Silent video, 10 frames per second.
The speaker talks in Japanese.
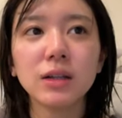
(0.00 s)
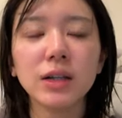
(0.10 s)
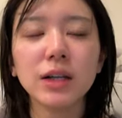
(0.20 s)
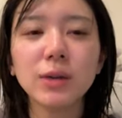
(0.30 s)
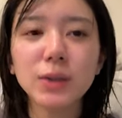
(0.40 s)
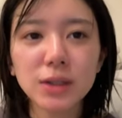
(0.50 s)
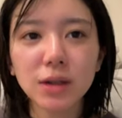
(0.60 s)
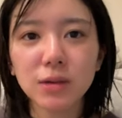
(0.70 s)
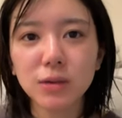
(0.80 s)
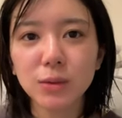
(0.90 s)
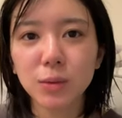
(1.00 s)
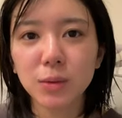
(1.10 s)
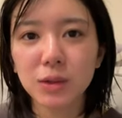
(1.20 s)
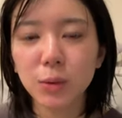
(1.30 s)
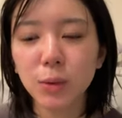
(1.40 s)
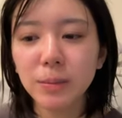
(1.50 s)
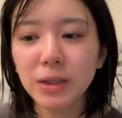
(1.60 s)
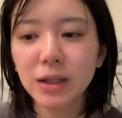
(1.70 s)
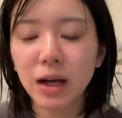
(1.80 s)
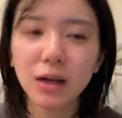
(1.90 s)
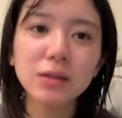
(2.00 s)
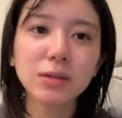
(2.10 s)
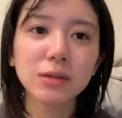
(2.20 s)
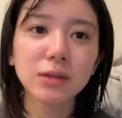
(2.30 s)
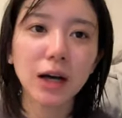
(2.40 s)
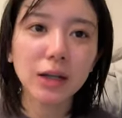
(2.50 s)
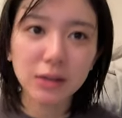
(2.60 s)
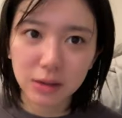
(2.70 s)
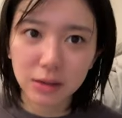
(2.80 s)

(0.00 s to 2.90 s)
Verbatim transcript: で家の近くのところにコンビニあるあん